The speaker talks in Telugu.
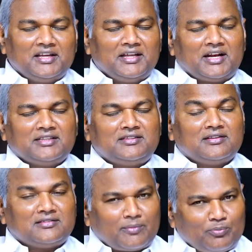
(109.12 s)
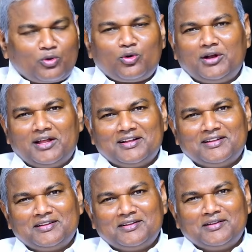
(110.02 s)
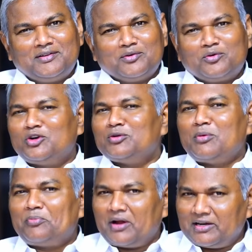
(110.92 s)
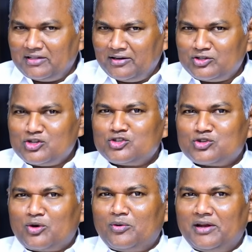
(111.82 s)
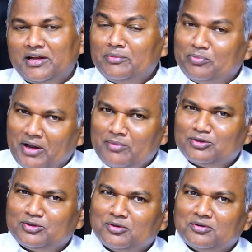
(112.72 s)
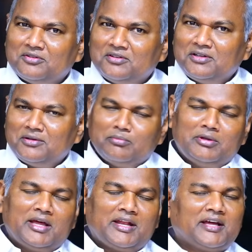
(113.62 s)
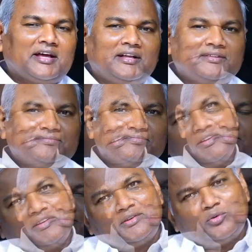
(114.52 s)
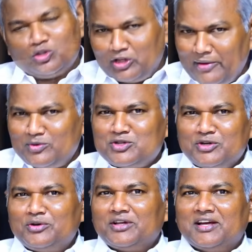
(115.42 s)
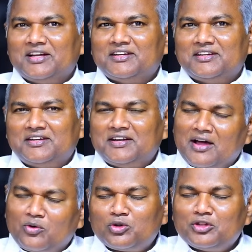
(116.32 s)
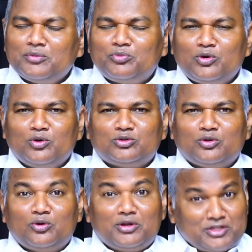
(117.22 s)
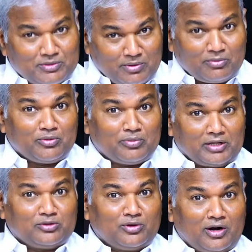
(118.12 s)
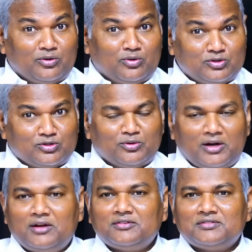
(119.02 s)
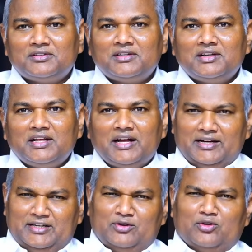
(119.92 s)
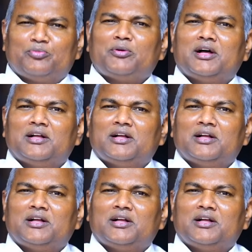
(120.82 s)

ఈ రాత్రి తప్పకుండా కుటుంబ ప్రార్థనలు చేసుకోవాలని ప్రేమతో నీ అన్నగా ఓ దైవజనునిగా నా హృదయపు లోతులో నుంచి మిమ్మల్ని బ్రతిమలాడుకుంటూ ఉన్నాను అట్టి కృప